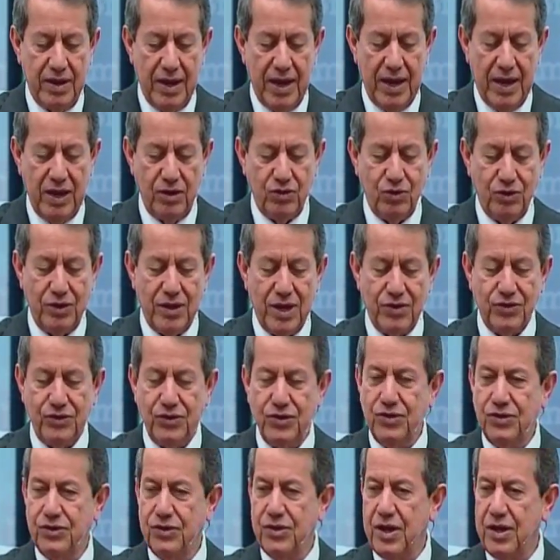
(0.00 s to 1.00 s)
वेदी
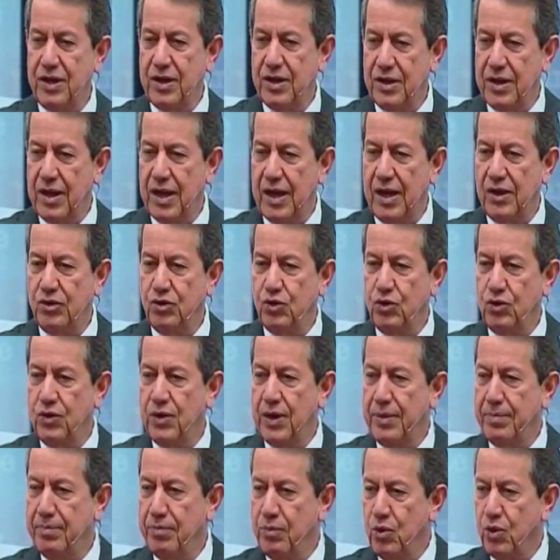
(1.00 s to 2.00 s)
विश्वास योग्यता
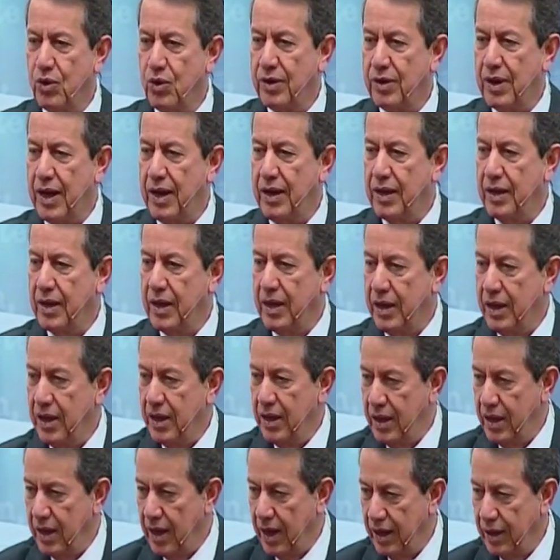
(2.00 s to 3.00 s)
की ईमानदारी
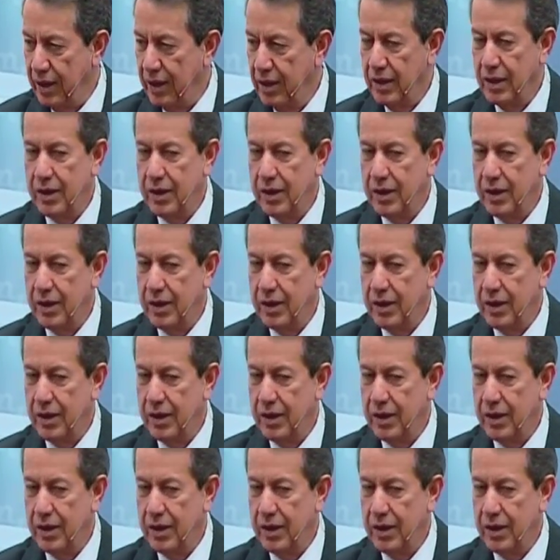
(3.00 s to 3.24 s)
की